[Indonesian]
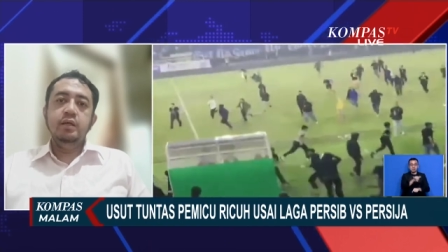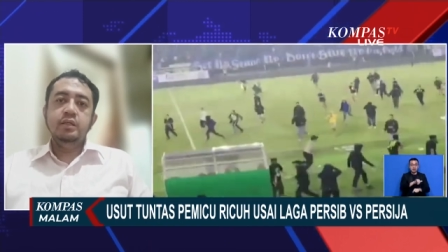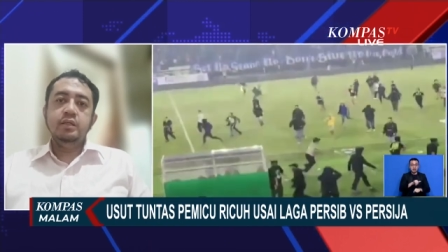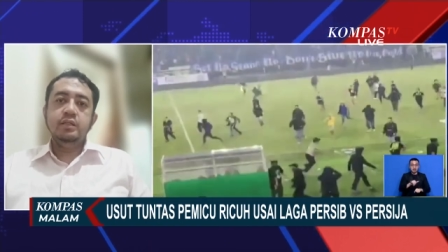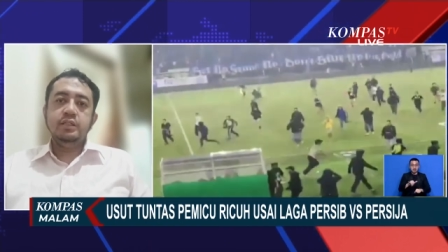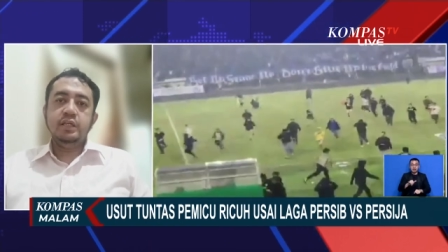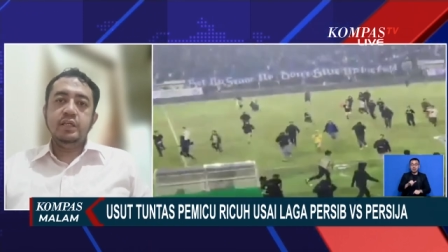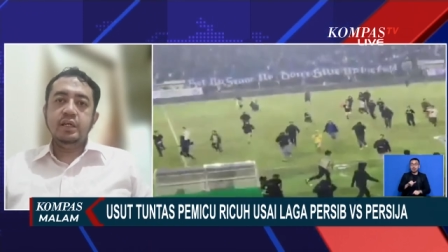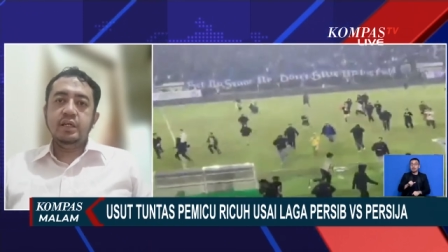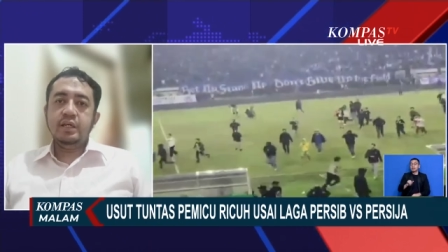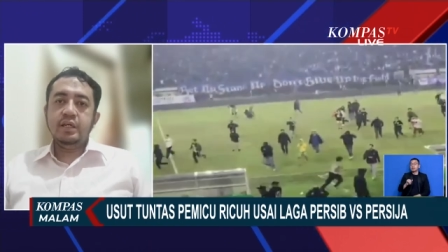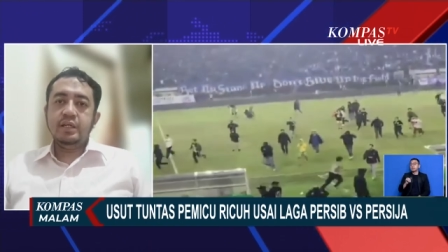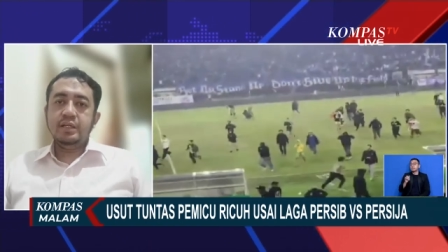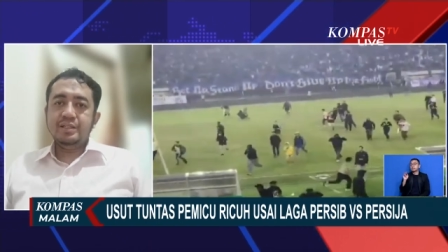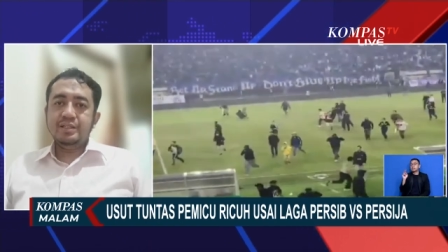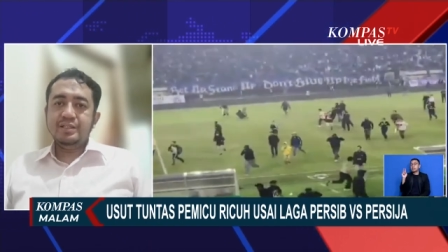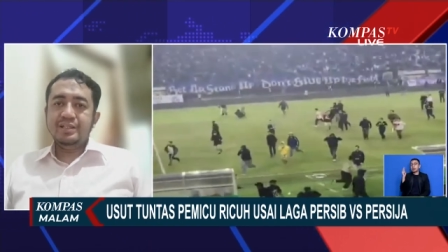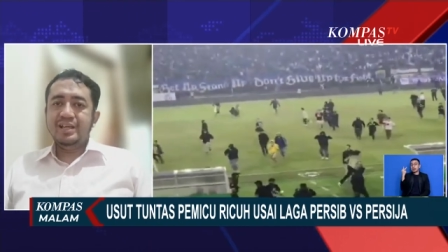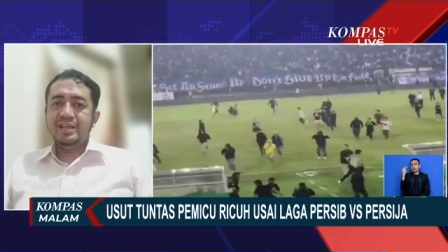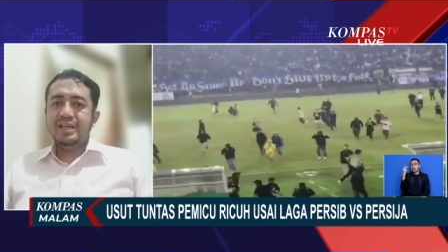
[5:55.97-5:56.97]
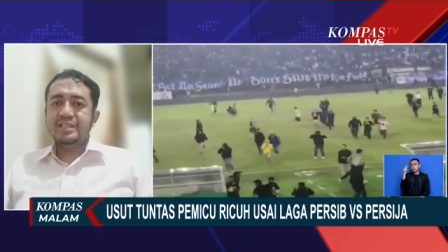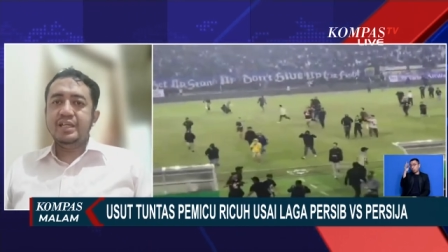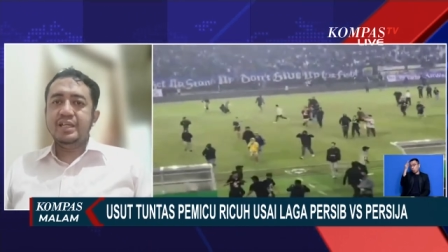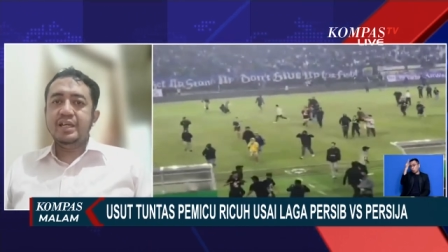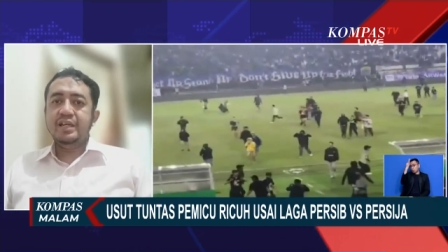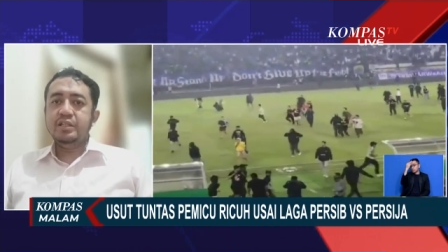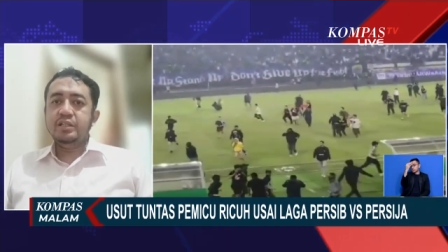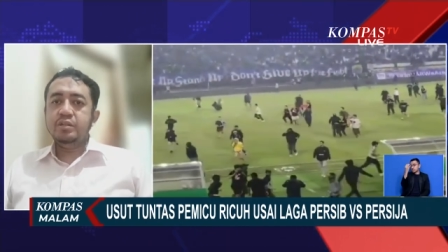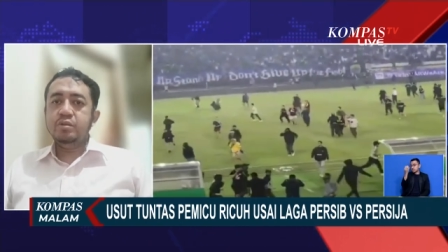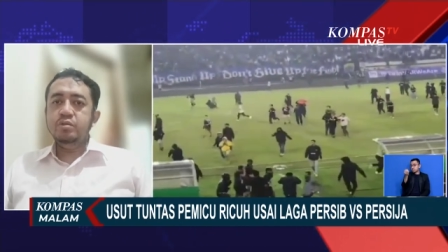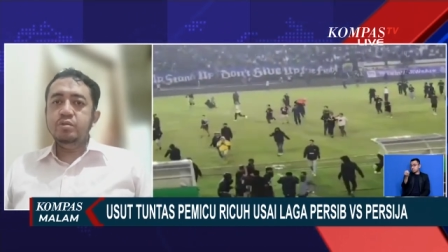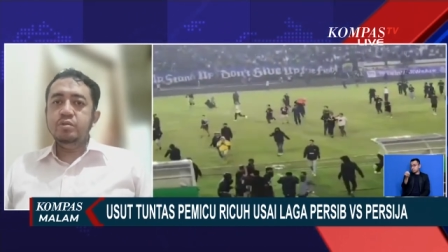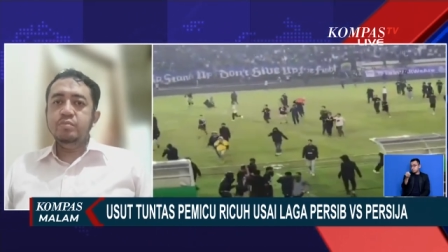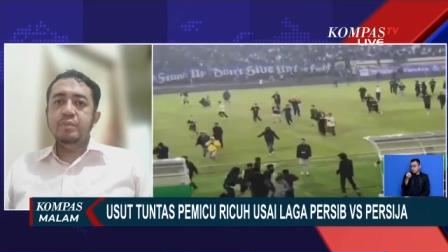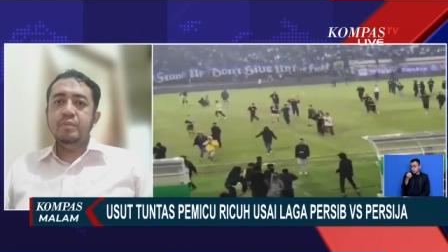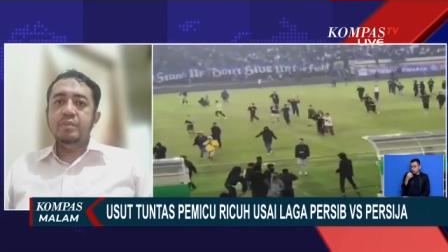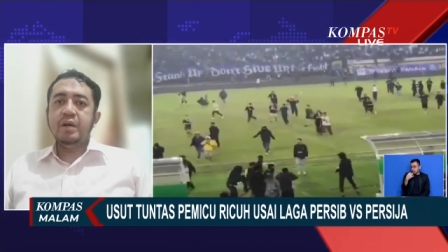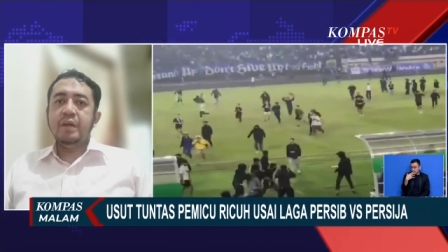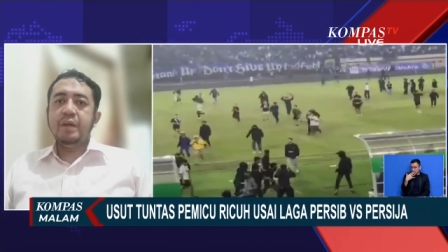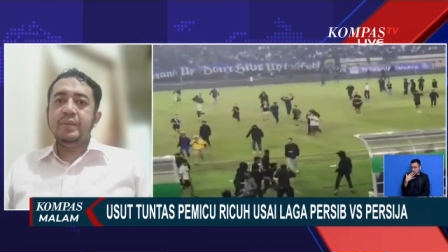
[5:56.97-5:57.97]
saya saya yang saya lihat itu
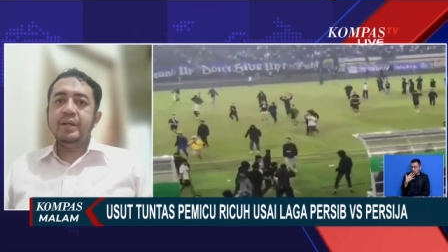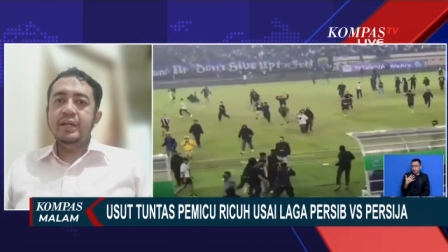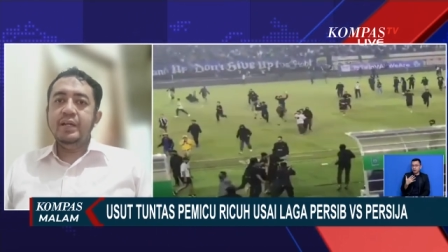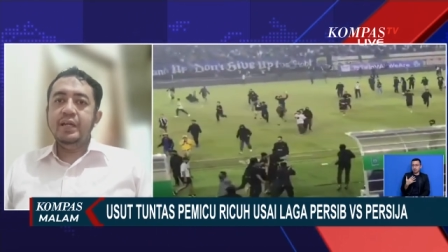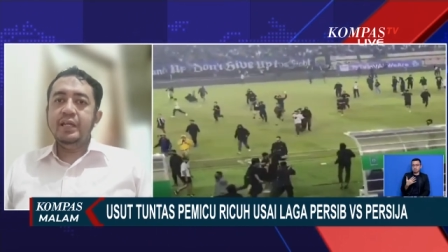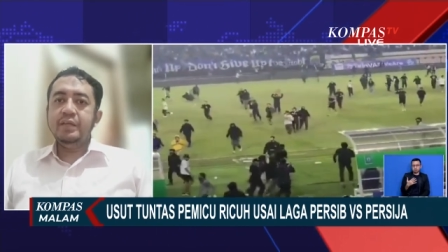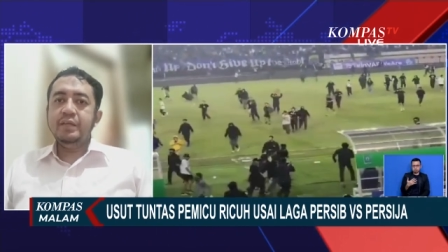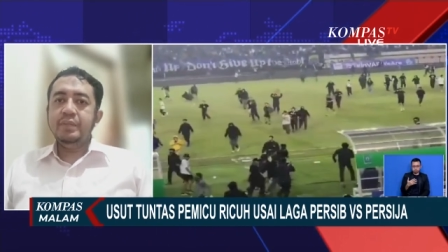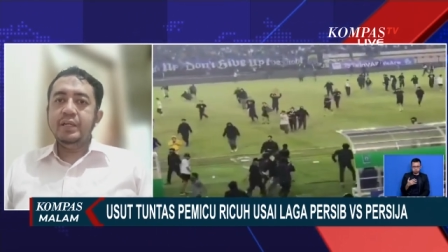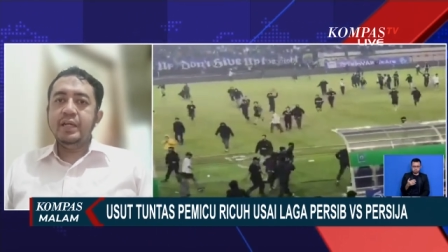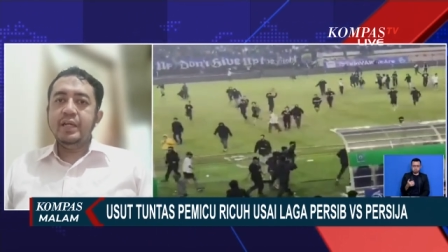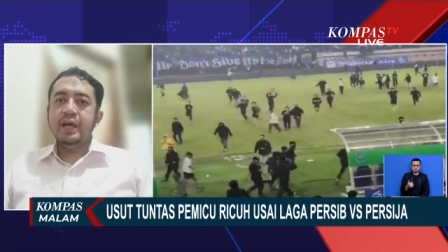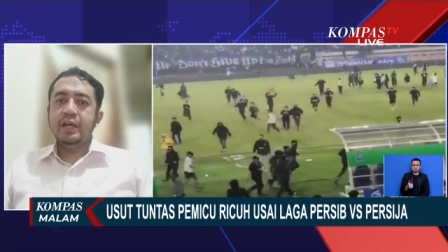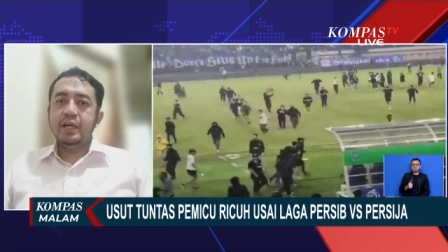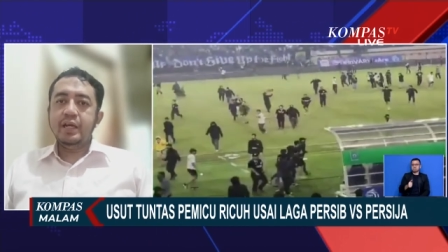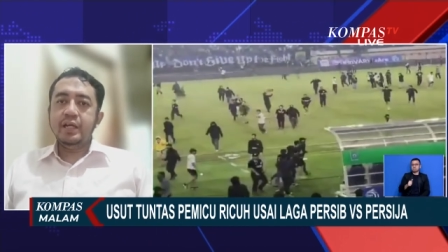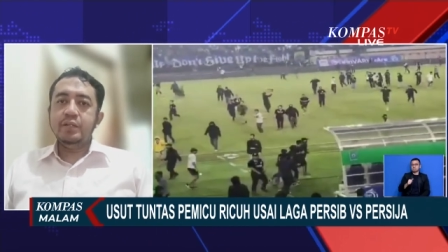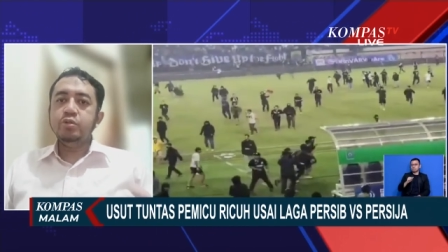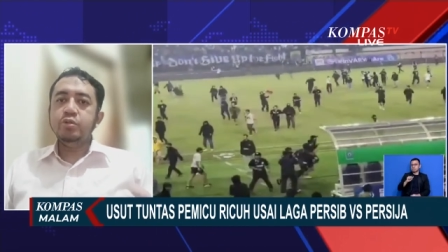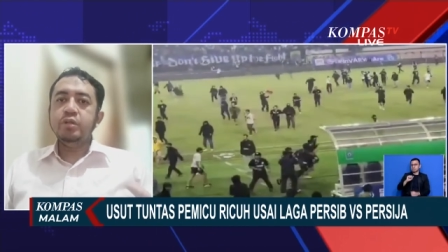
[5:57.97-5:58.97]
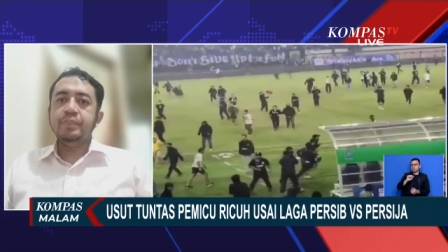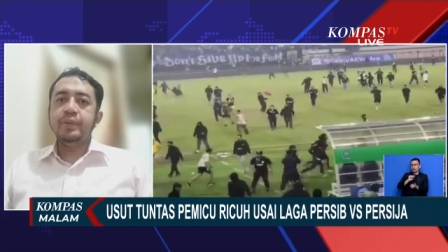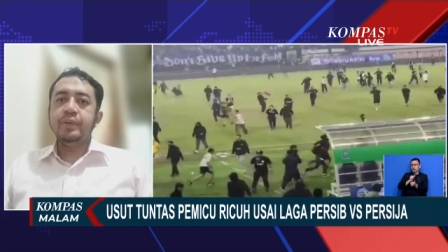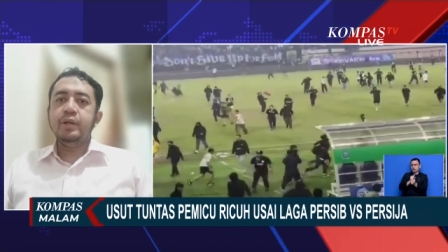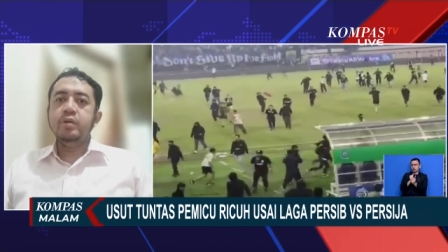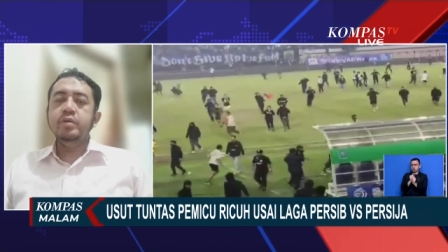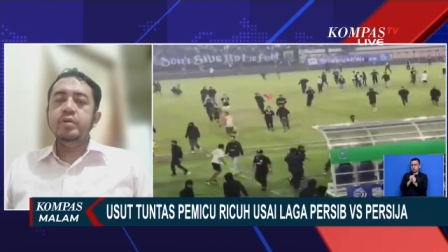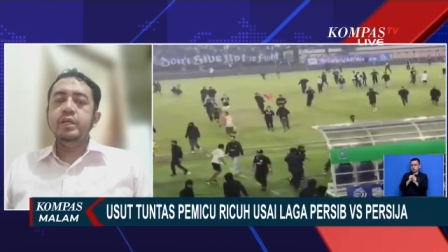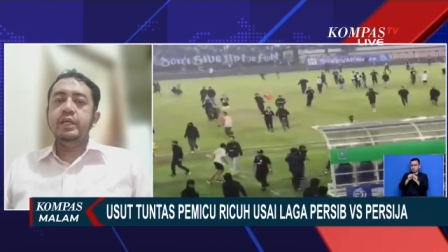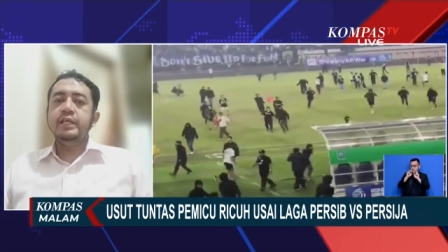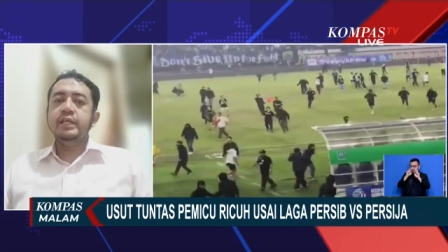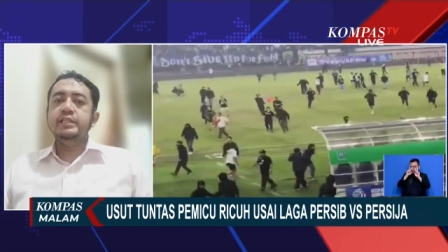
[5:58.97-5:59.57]
beberapa delik pidana itu terpenuhi.